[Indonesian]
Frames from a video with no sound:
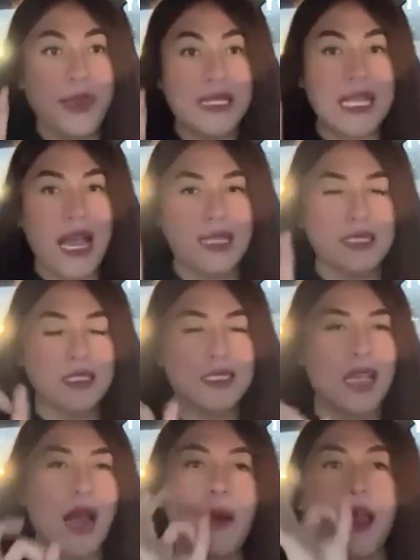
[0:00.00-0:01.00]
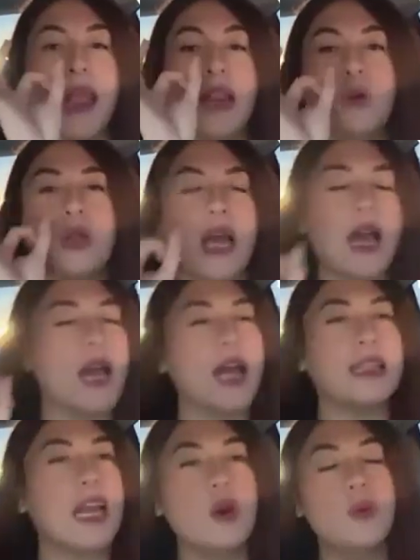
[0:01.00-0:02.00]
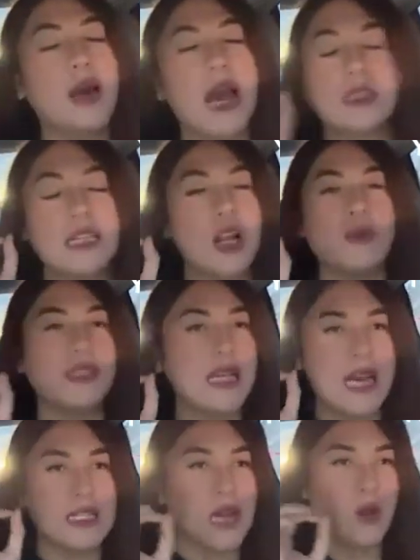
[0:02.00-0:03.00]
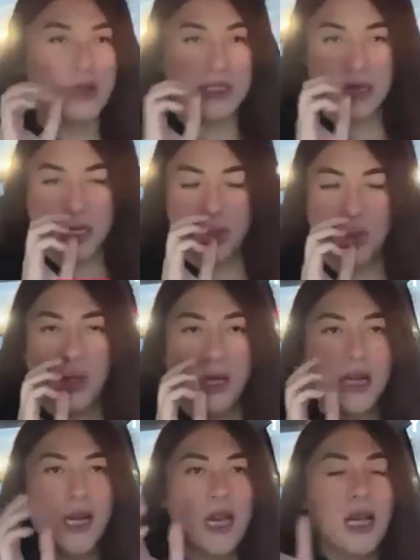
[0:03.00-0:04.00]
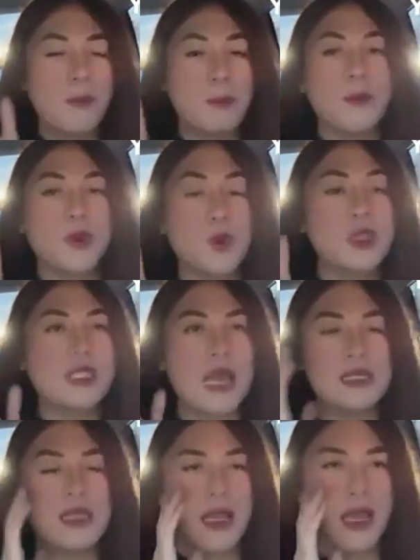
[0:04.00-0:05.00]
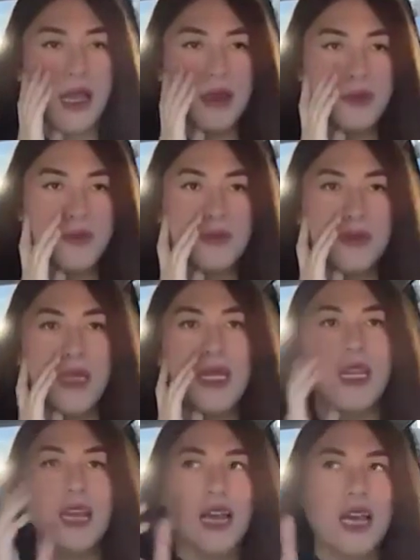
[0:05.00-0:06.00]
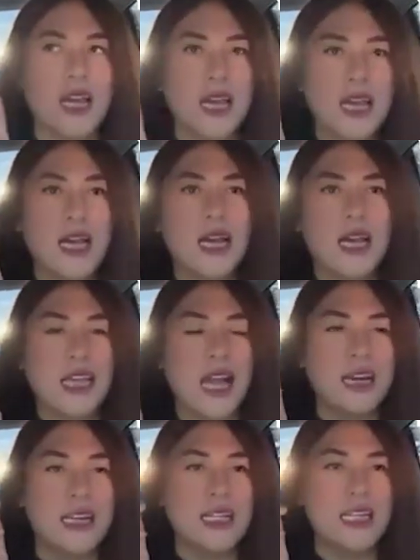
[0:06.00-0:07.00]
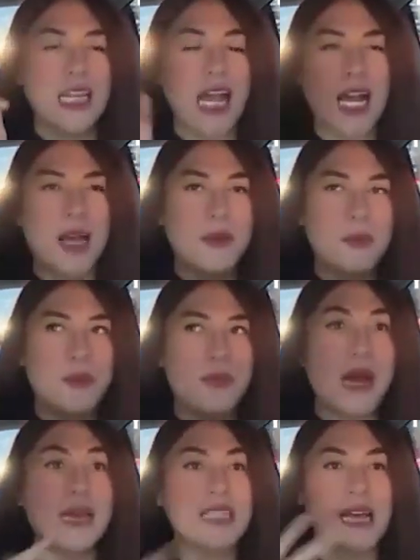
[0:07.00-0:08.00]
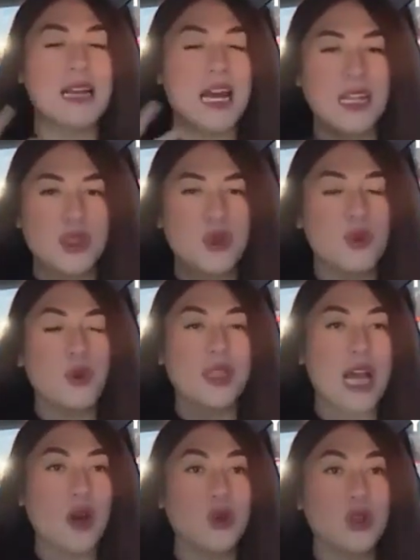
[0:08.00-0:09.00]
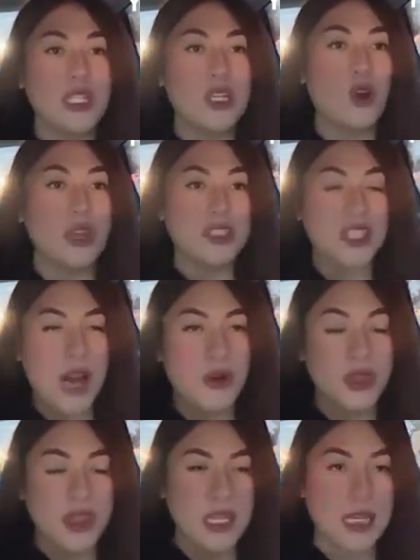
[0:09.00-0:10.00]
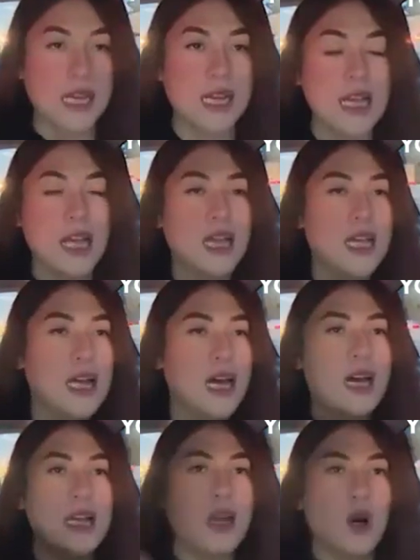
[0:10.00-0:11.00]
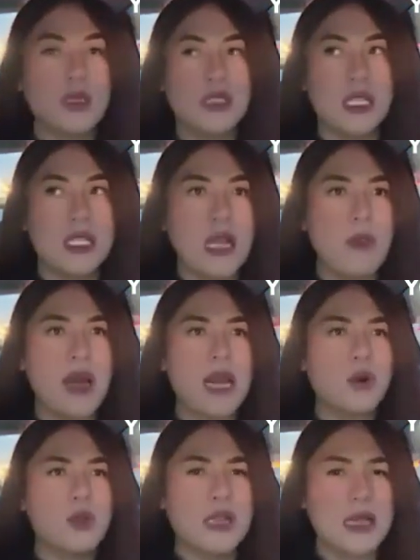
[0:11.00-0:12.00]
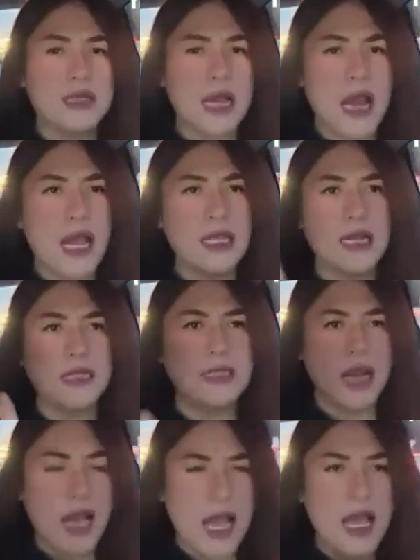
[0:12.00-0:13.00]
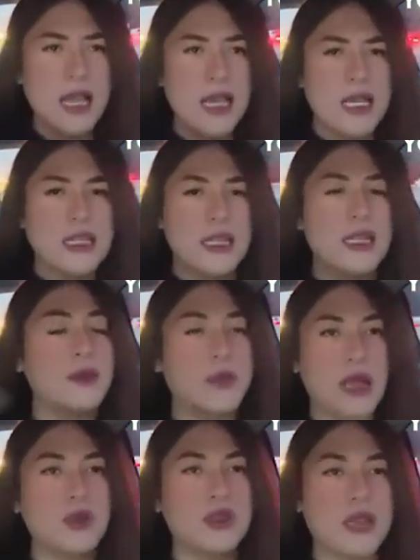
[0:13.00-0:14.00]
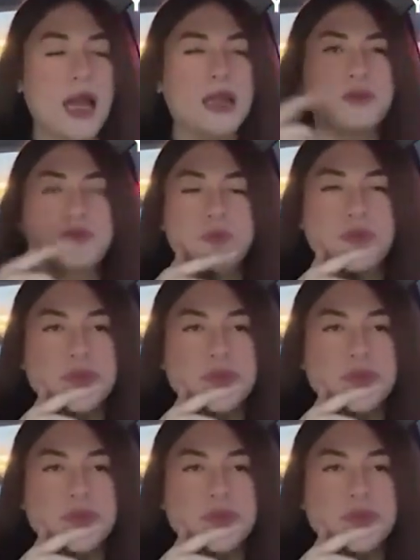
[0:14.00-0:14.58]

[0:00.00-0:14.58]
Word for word: big size uh, ah, endul ah, nggak uh, terlalu nggak terlalu besar nggak terlalu kecil gitu good size lah ya jadi yang di, yang mengesankan itu buat aku di Orange County karena di OC dia bayar aku tiga setengah tiga setengah jadi 600 kan